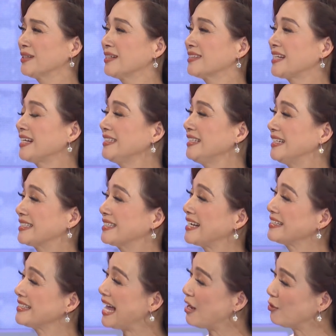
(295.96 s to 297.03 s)
Và thật ra chỉ là
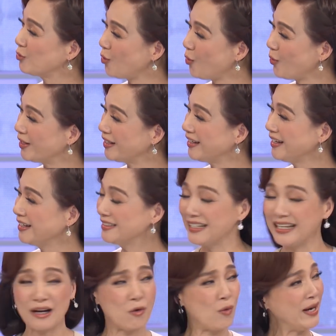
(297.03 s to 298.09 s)
xã giao thôi,
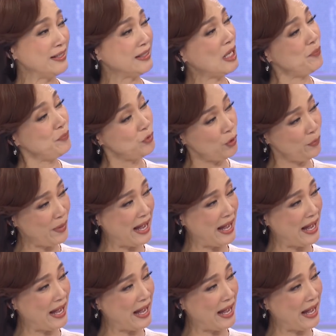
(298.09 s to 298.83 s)
chỉ là quan tâm thôi